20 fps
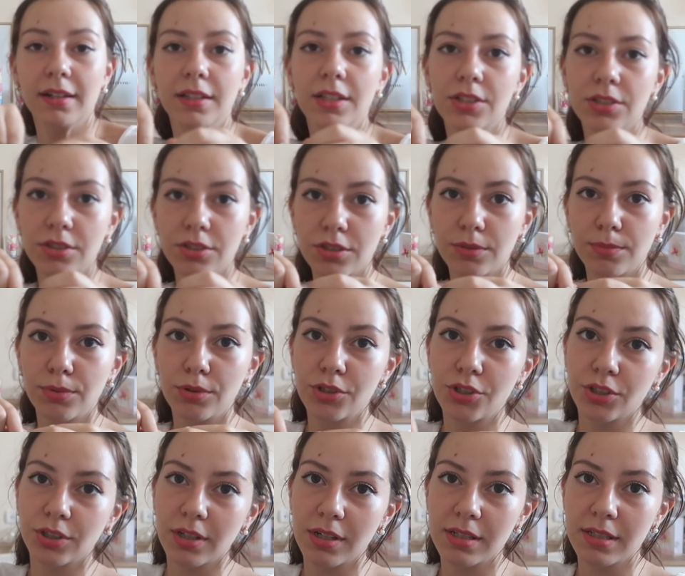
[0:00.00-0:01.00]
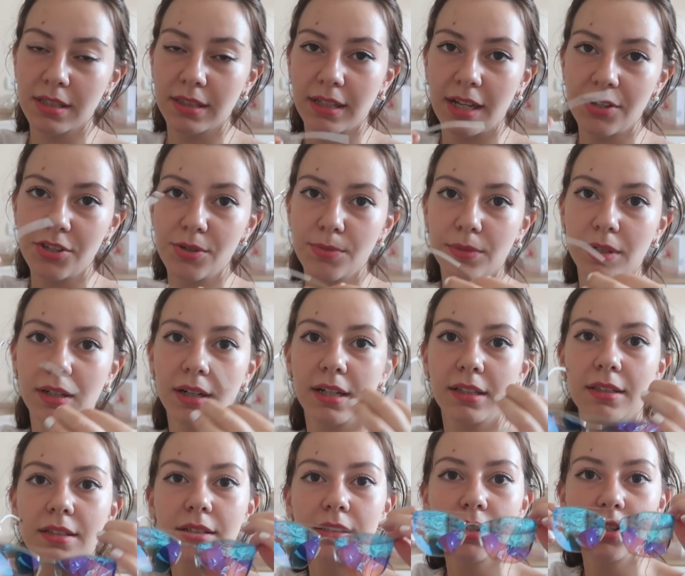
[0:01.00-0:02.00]
конечно же, больше красота, чем
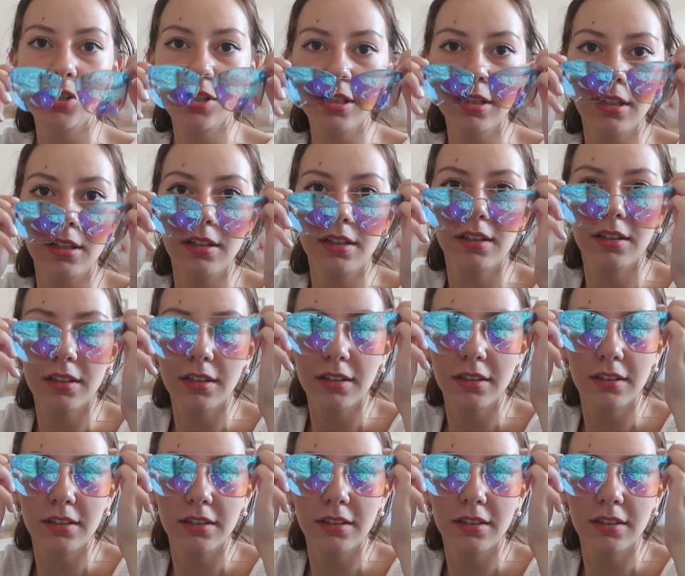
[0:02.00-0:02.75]
какая-то защита.